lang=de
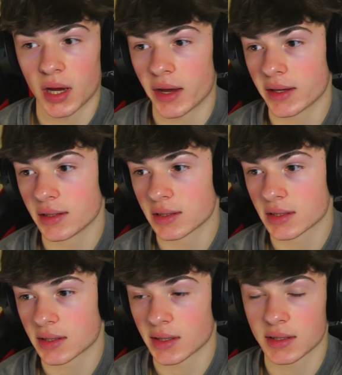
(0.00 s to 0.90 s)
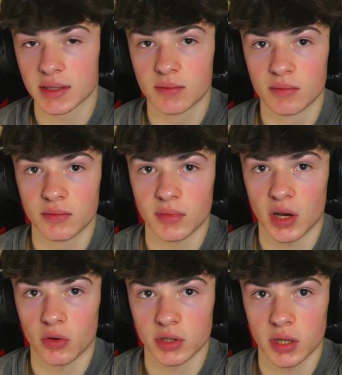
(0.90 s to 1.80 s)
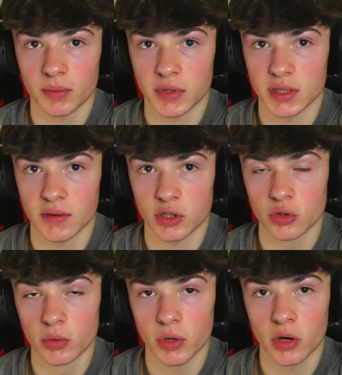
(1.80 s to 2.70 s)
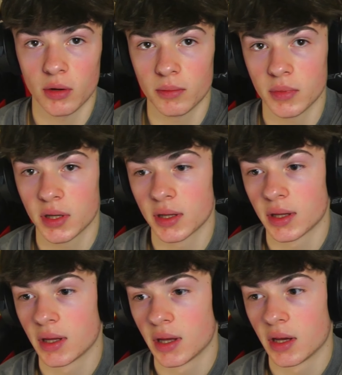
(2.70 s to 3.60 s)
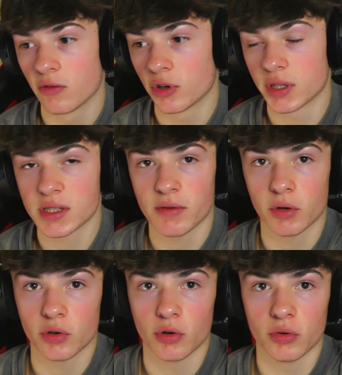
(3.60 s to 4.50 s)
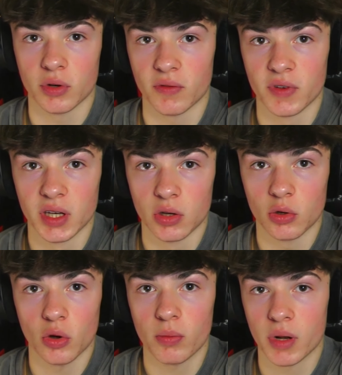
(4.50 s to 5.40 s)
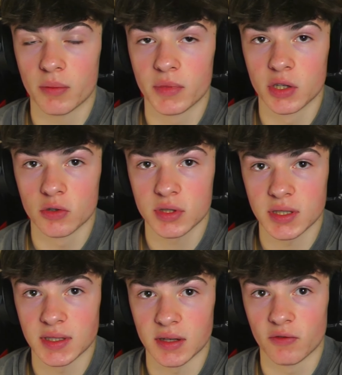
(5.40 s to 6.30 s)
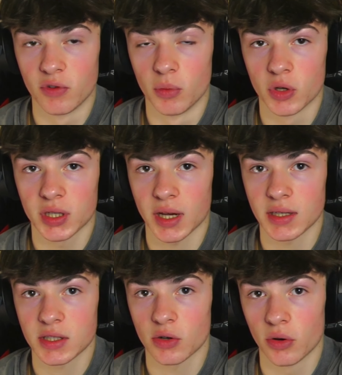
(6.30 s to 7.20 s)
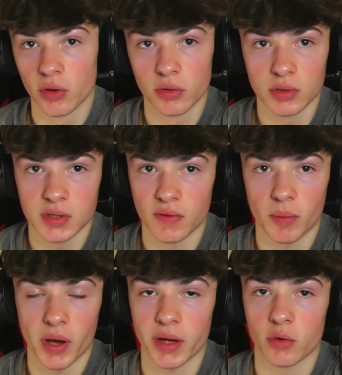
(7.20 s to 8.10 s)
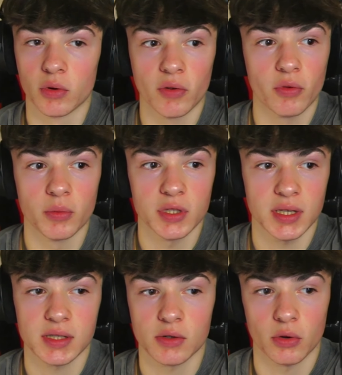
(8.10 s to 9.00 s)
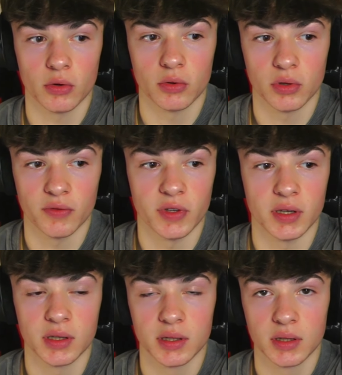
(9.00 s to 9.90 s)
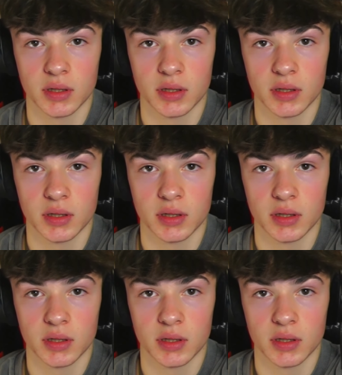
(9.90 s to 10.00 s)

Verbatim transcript: Heißt jetzt, oh, ich habe die zwei Schuhe bekommen. Von den 200 Euro Gewinn nochmal minus diese 35 Euro sind wir bei 165 Euro Gewinn.